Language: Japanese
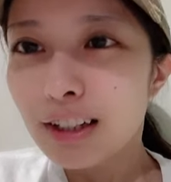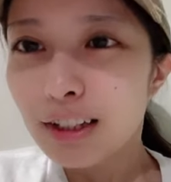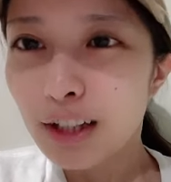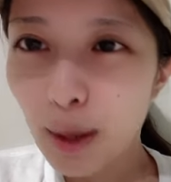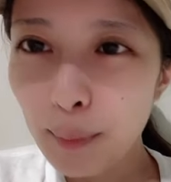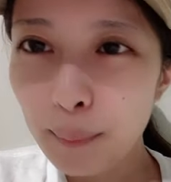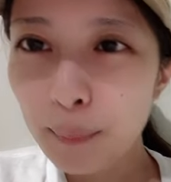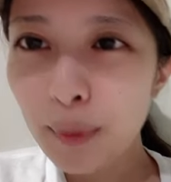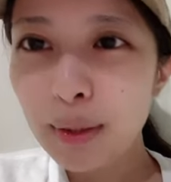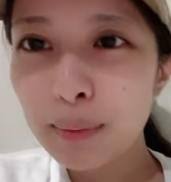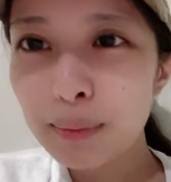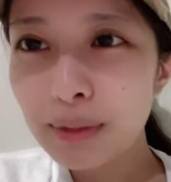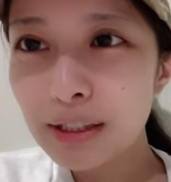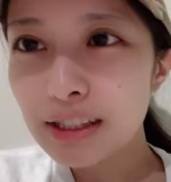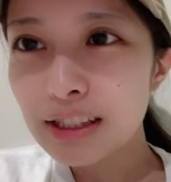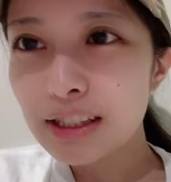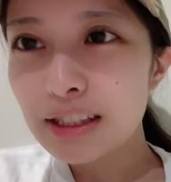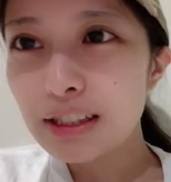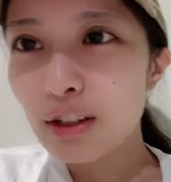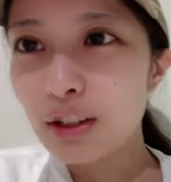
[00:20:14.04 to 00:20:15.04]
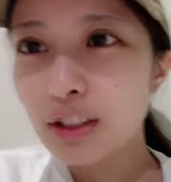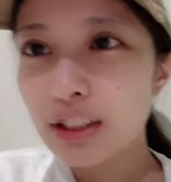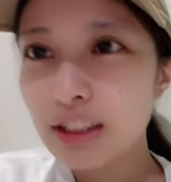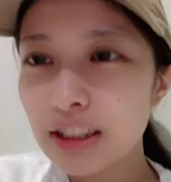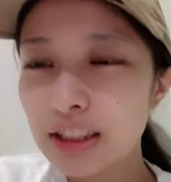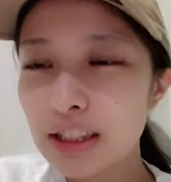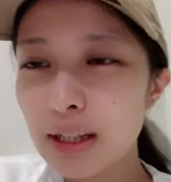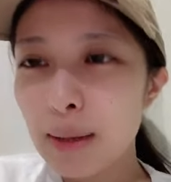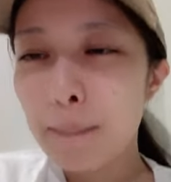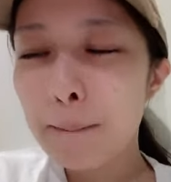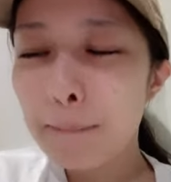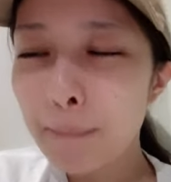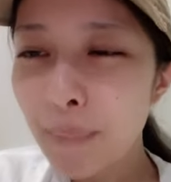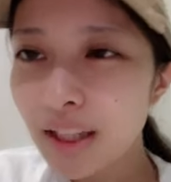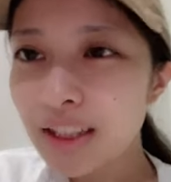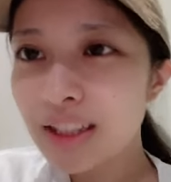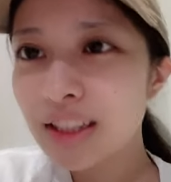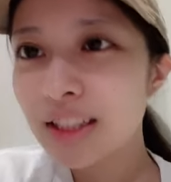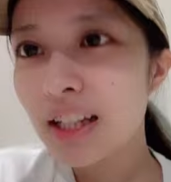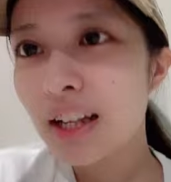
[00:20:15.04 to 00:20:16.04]
頑張りますんで、私。
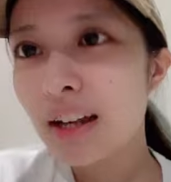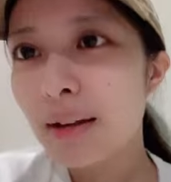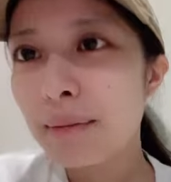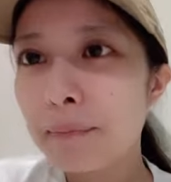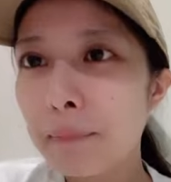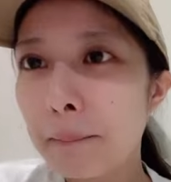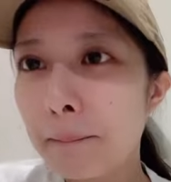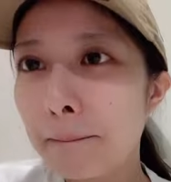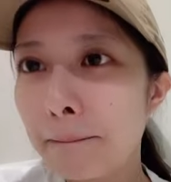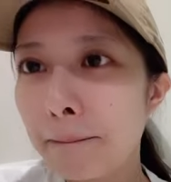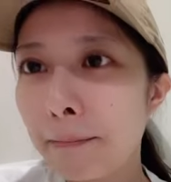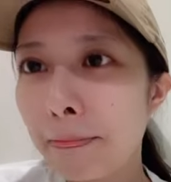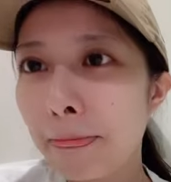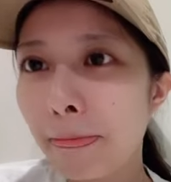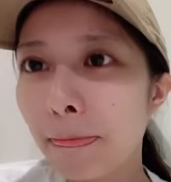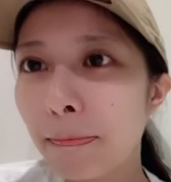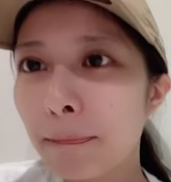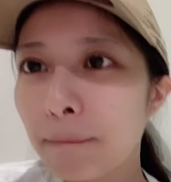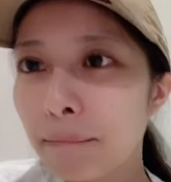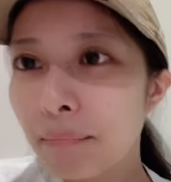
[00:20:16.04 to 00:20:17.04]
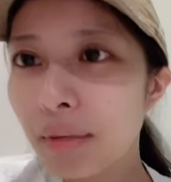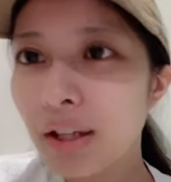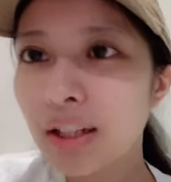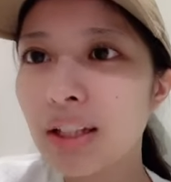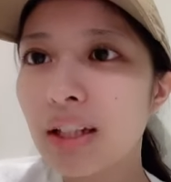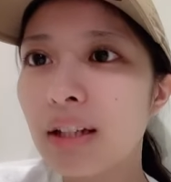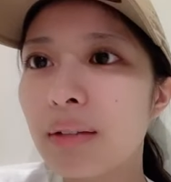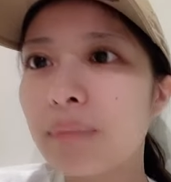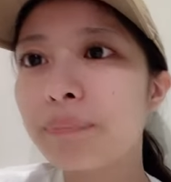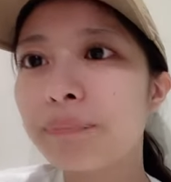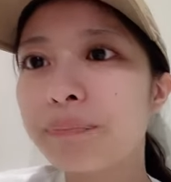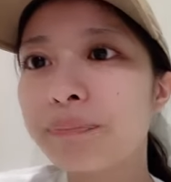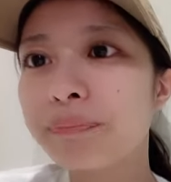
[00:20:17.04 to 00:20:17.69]
マジで。ほんまに。